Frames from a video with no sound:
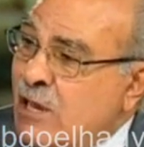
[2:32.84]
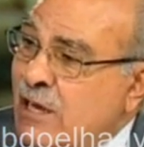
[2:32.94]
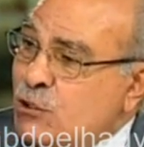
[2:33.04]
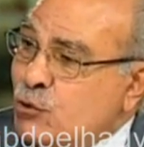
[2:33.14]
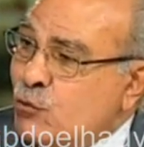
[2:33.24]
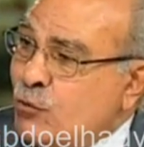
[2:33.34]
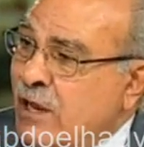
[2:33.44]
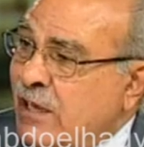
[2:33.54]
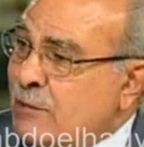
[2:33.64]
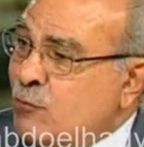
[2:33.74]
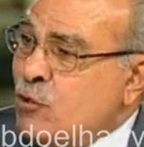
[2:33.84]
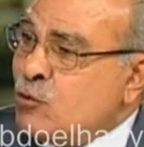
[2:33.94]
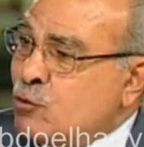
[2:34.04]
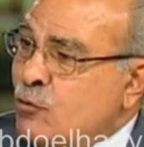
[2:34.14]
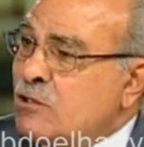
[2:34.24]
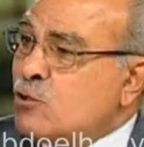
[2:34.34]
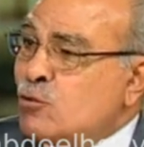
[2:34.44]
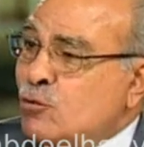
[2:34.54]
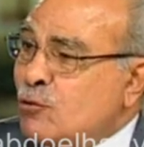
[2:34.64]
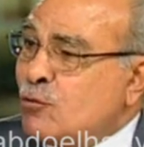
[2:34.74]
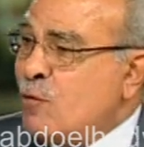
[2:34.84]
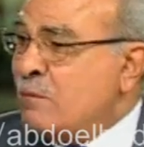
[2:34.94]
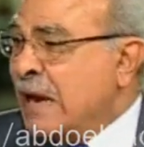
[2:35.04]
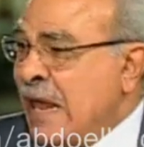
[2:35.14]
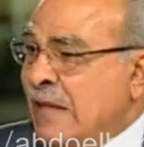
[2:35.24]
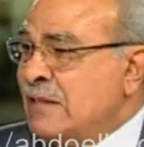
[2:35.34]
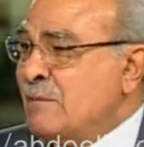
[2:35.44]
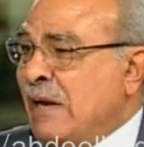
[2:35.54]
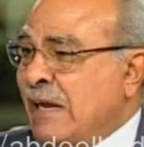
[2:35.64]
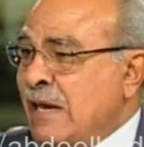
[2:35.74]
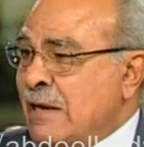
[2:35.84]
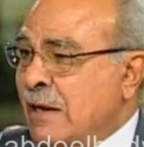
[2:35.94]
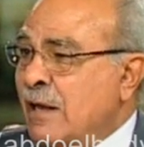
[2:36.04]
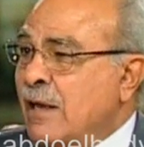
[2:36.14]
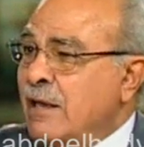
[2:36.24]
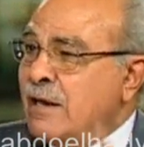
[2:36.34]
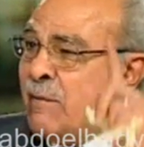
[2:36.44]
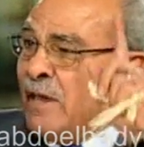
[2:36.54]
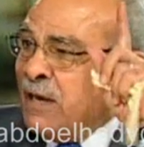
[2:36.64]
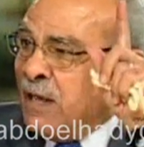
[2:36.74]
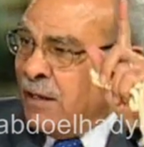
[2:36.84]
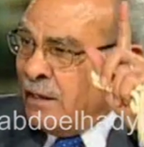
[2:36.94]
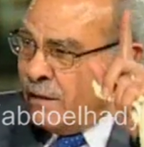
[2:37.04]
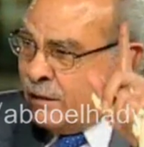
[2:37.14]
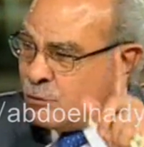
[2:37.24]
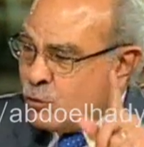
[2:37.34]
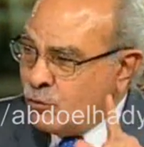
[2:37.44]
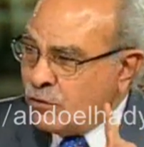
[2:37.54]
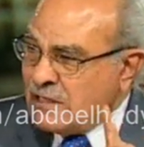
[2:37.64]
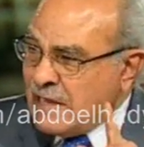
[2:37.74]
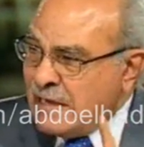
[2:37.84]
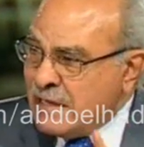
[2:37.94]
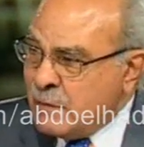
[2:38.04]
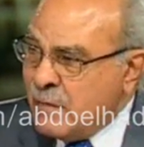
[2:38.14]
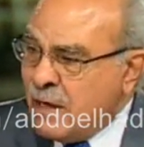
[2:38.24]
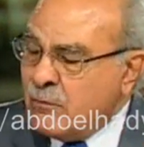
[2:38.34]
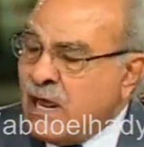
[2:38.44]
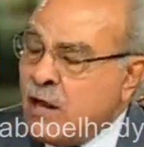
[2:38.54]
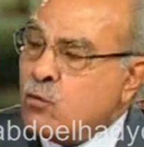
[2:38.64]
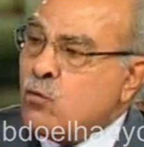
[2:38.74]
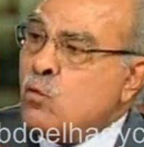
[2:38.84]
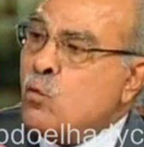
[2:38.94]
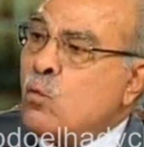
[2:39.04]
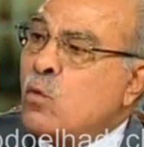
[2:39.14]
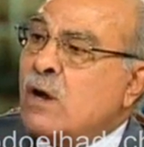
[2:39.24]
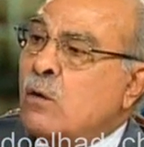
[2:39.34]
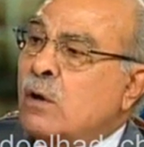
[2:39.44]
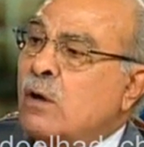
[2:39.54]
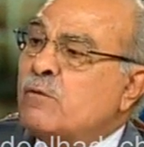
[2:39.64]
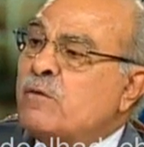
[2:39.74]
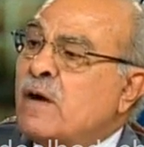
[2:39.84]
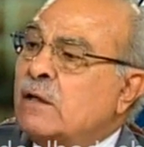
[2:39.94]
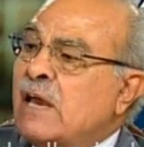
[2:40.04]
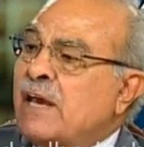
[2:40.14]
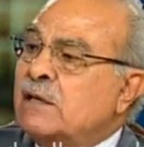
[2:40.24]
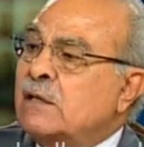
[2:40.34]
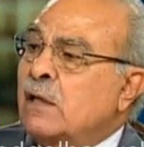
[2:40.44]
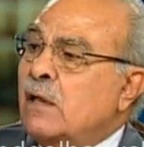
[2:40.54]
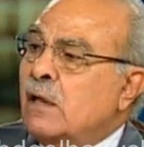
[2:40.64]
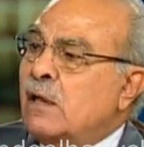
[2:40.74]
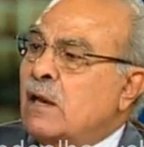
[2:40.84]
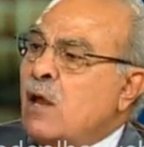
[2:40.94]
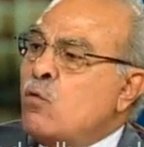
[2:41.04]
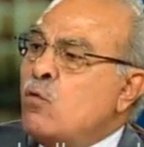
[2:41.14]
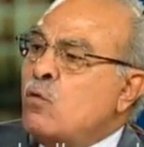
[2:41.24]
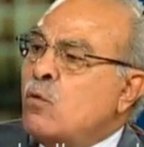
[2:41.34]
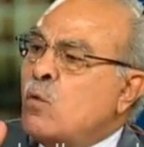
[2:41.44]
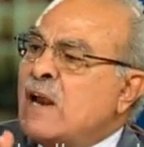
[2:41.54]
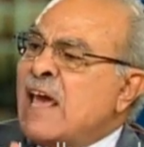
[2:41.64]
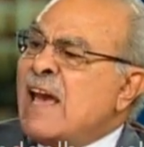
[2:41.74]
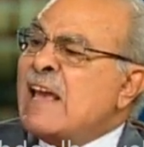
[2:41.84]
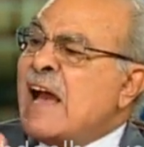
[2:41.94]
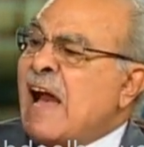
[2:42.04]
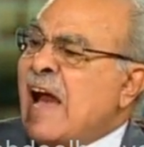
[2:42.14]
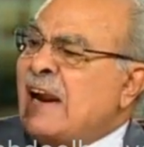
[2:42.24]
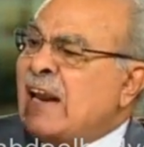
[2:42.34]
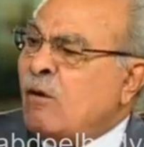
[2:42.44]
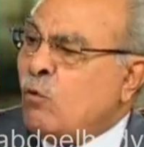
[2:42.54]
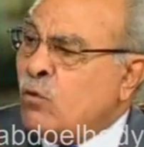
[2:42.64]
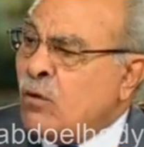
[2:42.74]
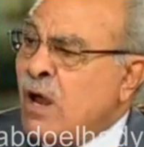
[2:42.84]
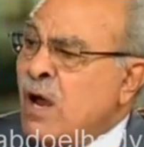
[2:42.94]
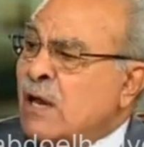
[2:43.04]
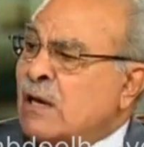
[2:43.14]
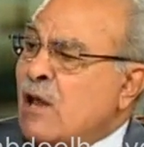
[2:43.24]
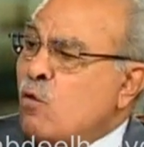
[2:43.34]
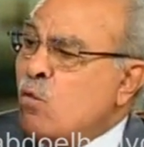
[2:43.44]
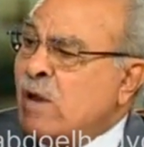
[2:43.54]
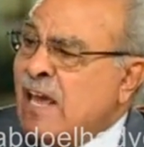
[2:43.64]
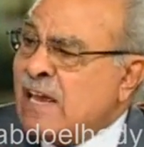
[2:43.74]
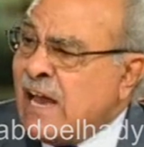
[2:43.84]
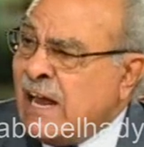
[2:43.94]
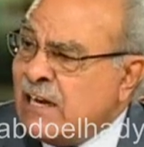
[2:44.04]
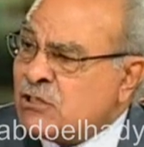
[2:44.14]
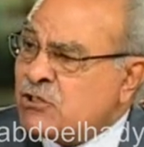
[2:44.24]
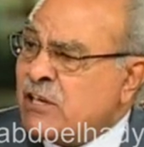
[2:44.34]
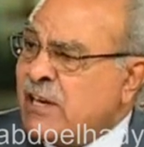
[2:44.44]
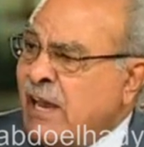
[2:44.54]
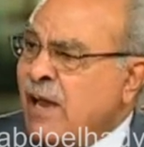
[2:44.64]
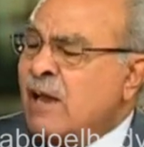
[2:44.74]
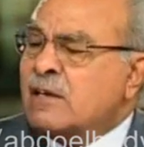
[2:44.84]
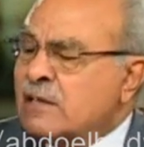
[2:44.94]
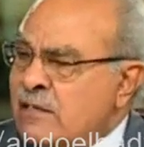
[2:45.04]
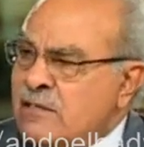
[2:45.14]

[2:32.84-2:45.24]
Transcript: الى الشورى يعتبرون ان الشورى دي سلطه الامه لا دي ملغيه انما هنا سلطة الإمام لأنه و و يعني آه، له ولاية على القرآن له ولاية على الشريعة يعني